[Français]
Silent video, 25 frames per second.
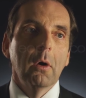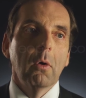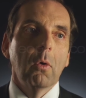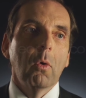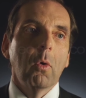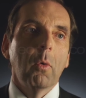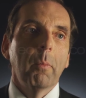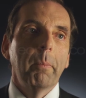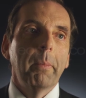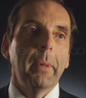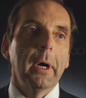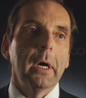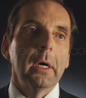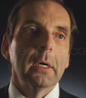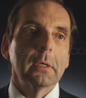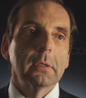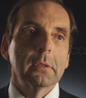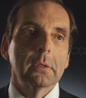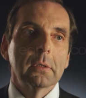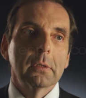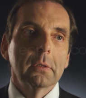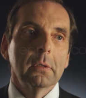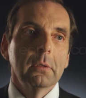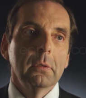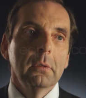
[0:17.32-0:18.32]
On
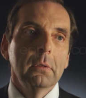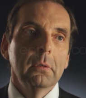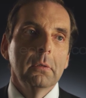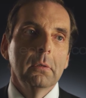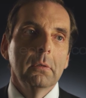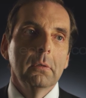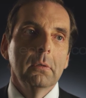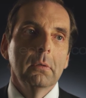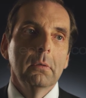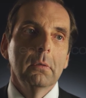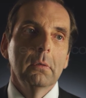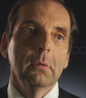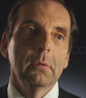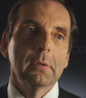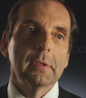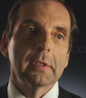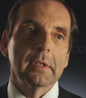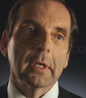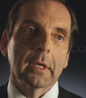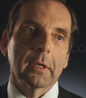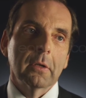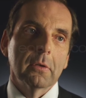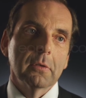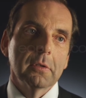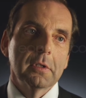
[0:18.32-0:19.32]
passe 56
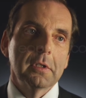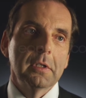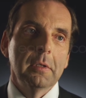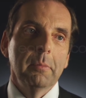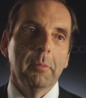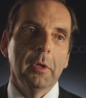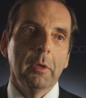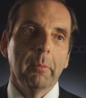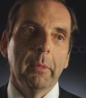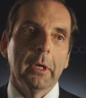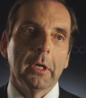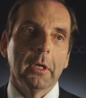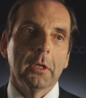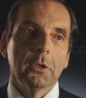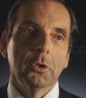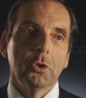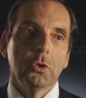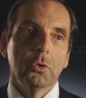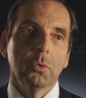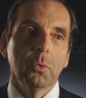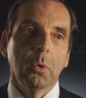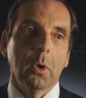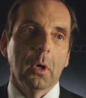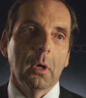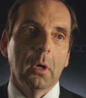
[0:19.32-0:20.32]
euh, 000 bagages jour.